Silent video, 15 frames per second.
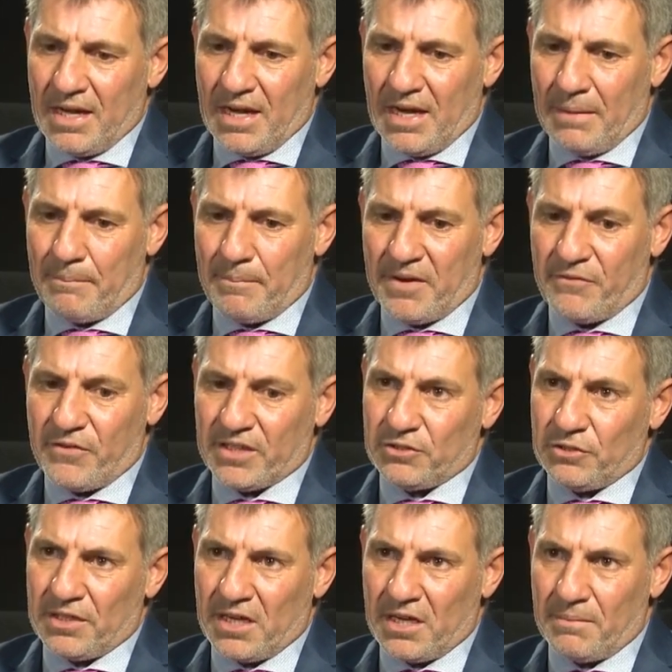a
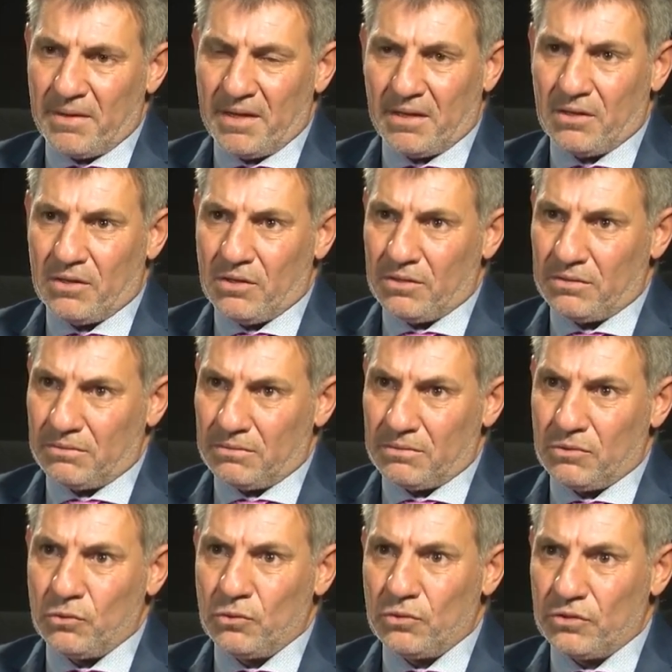perfeccionarme con
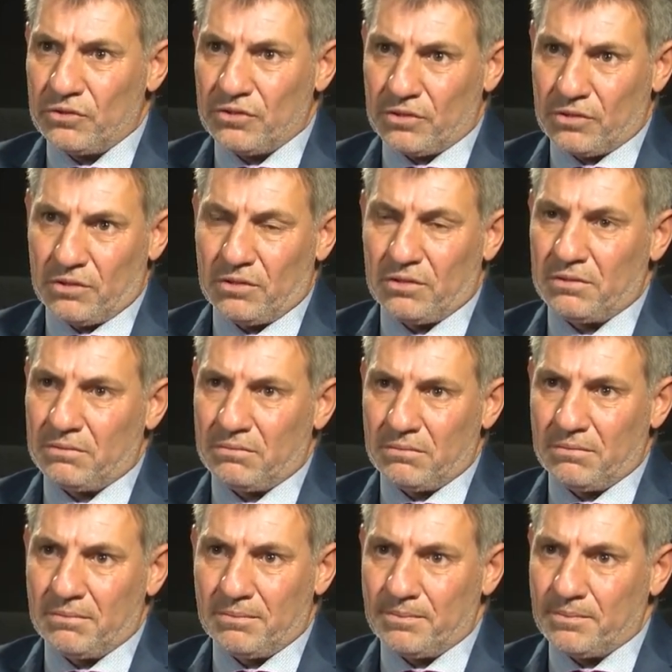cursos,
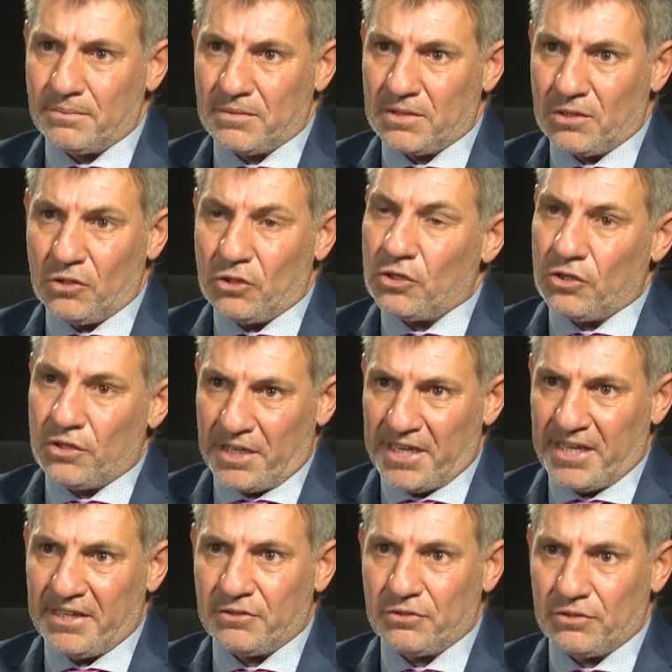con, con
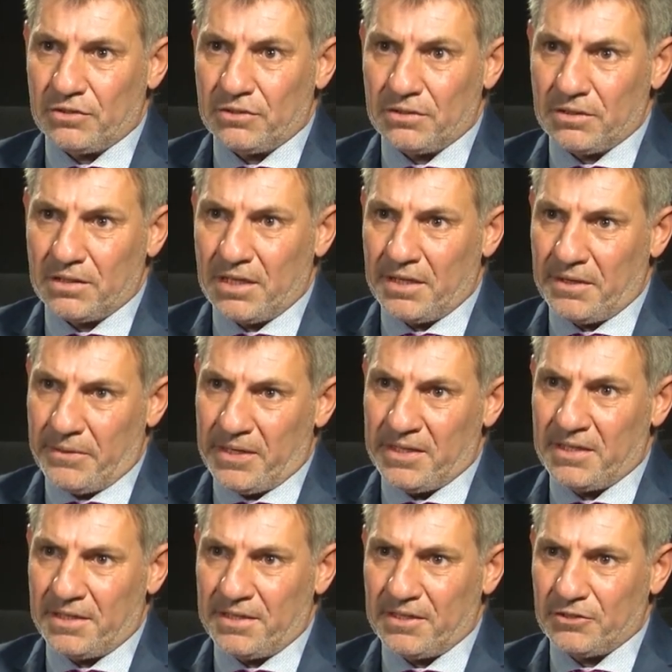congresos a nivel
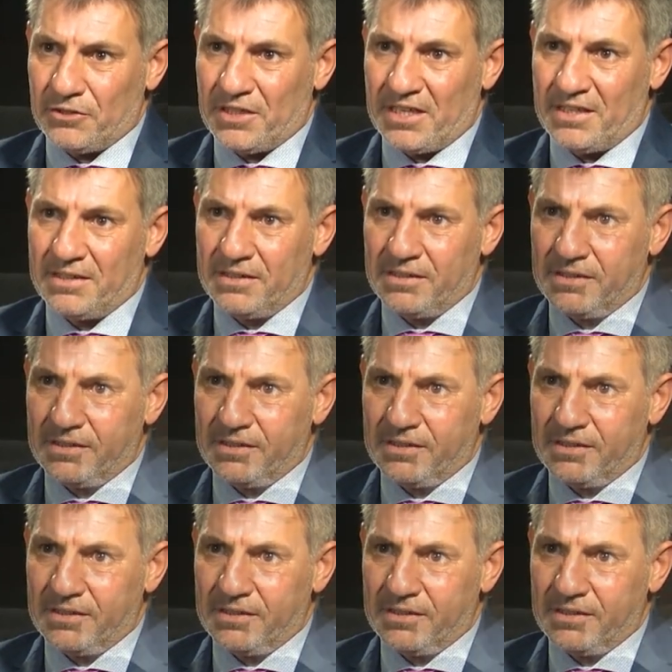internacional.